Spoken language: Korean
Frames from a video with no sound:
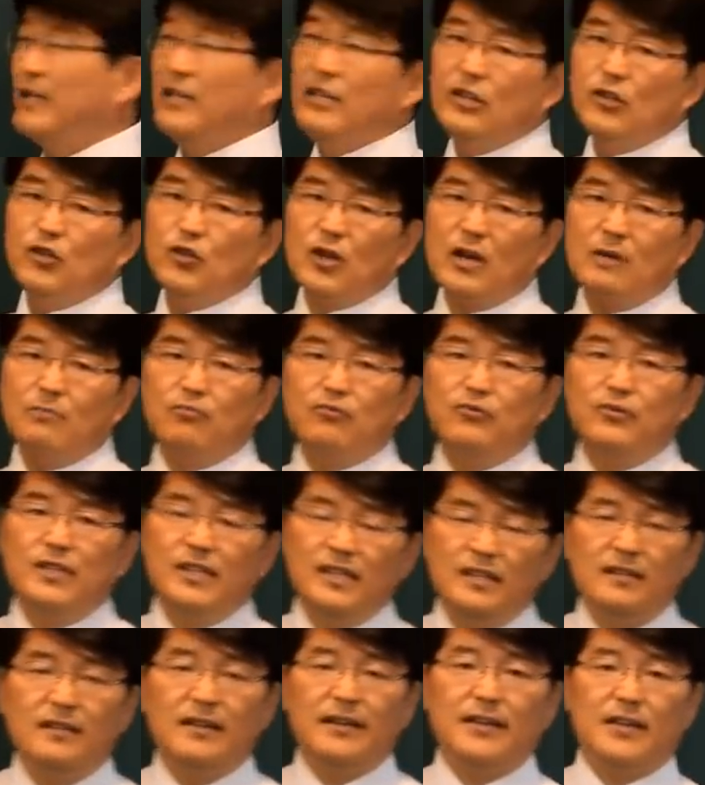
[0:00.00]
일주가
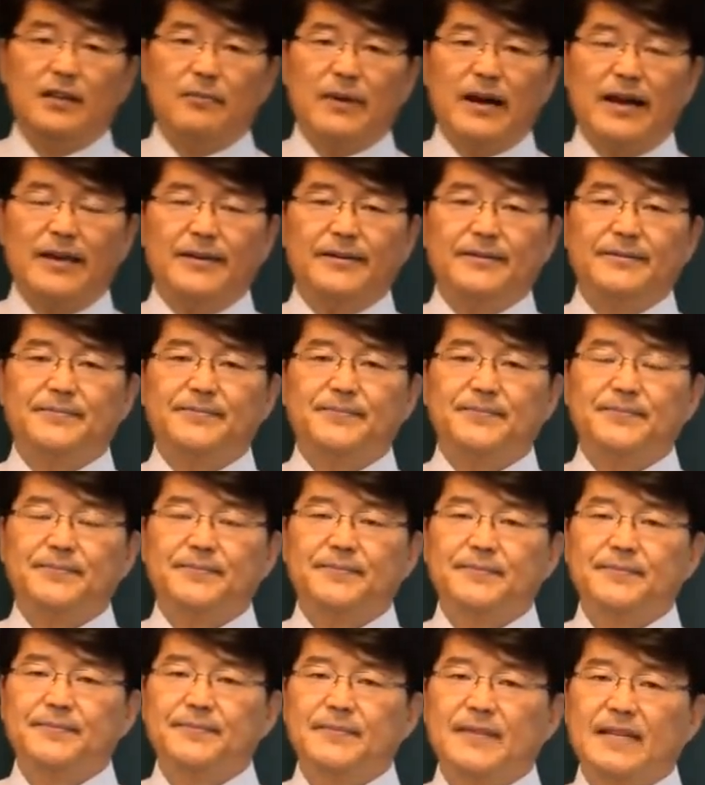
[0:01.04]
무진인가 이렇게 봐요.
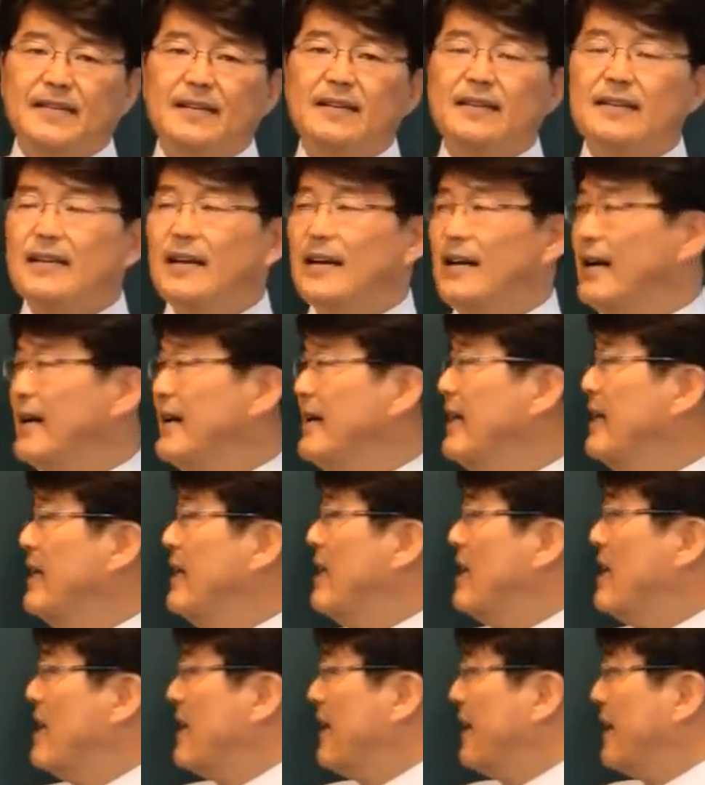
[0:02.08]
그러니까
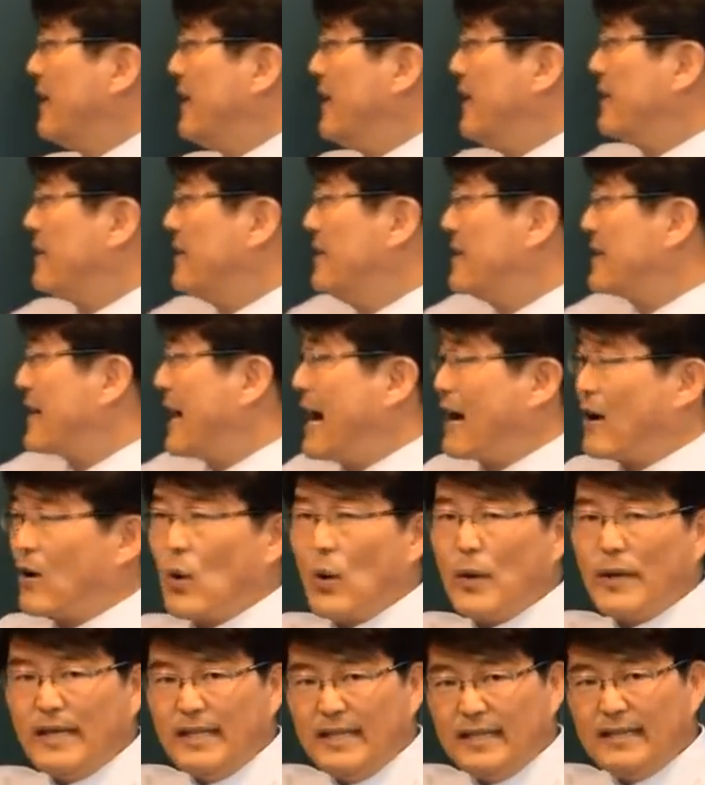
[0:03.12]
이걸
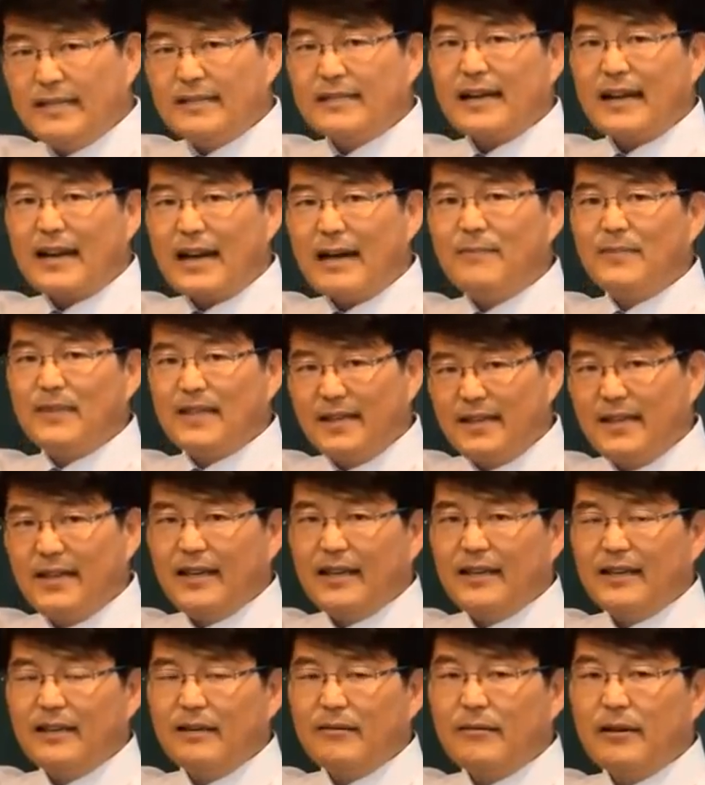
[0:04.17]
갖고 있는
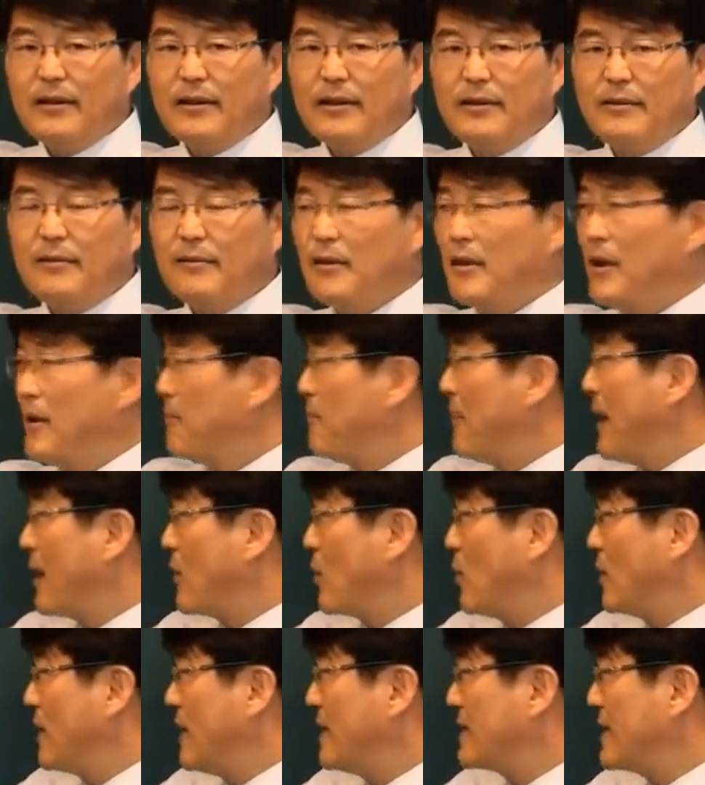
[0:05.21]
사람들이
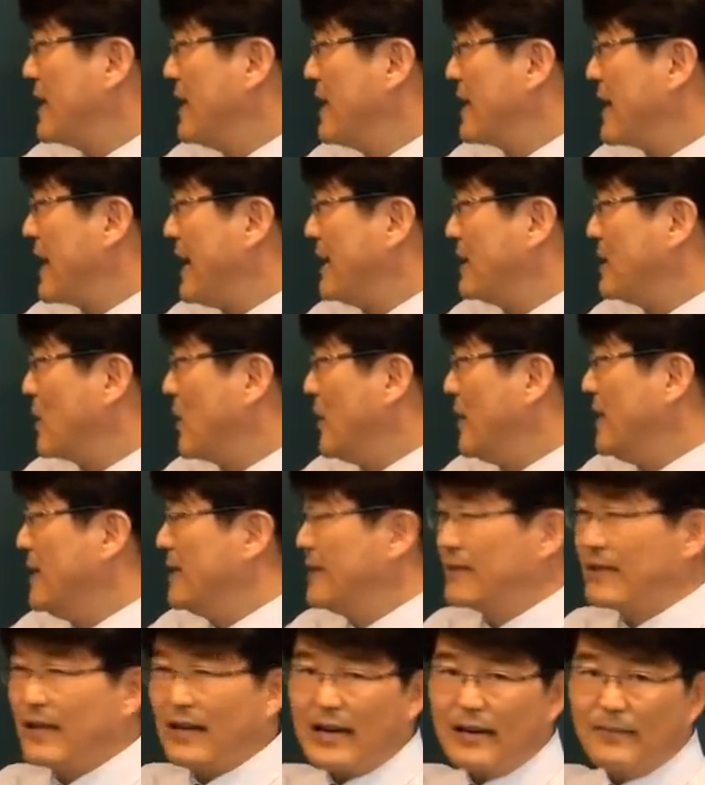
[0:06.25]
백호대사를 가지고
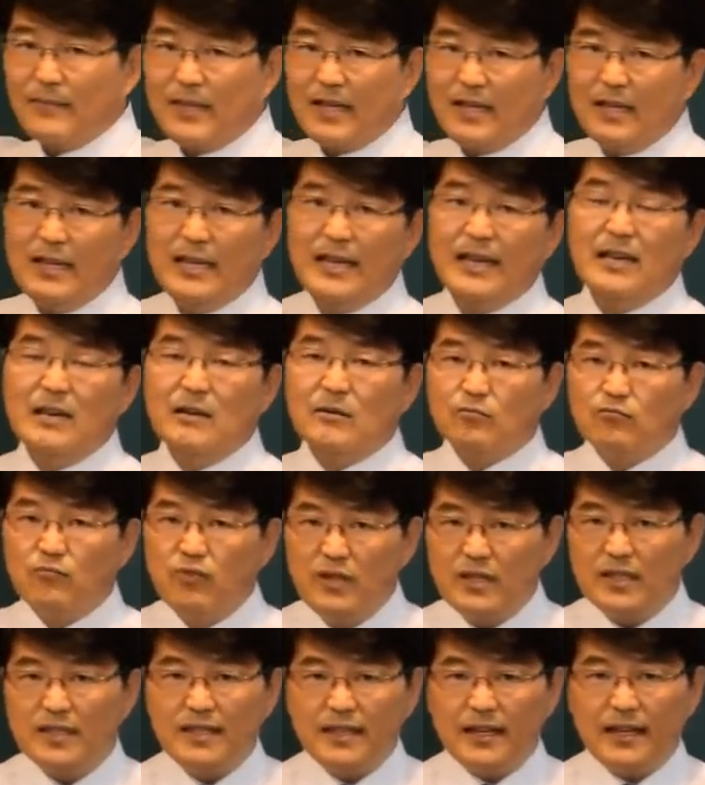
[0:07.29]
있는 사람들이
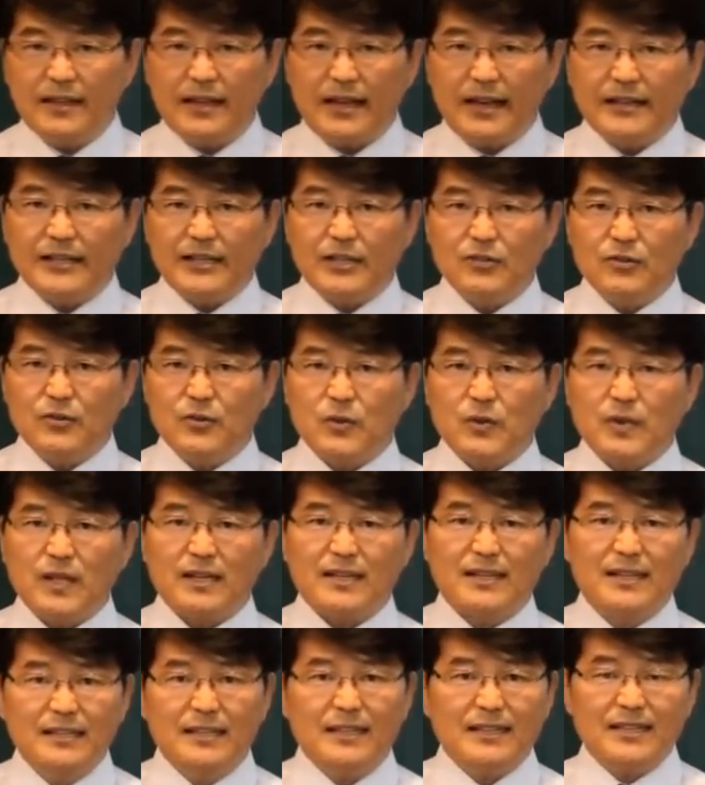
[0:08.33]
물질에 대한 기운은 좋다.
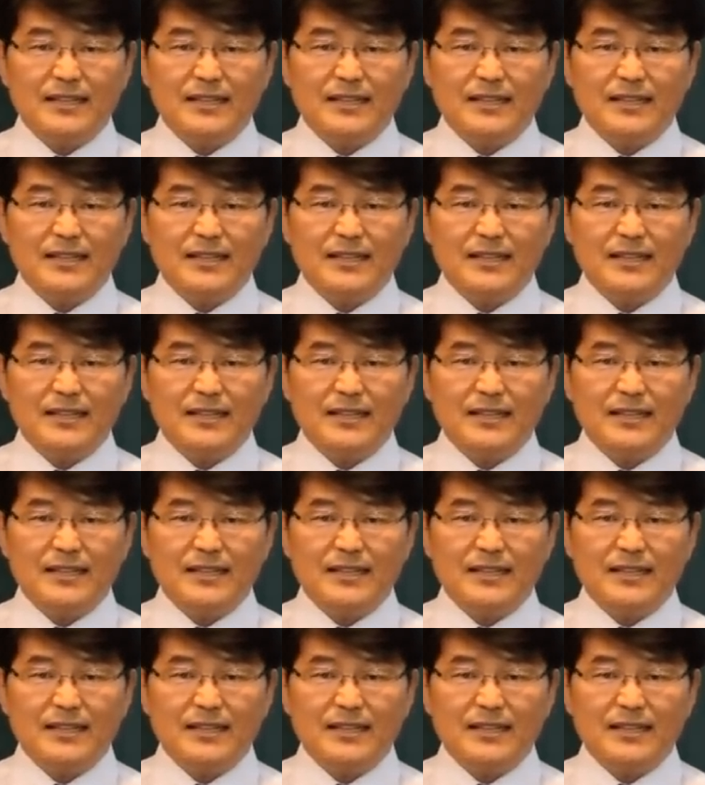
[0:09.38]
근데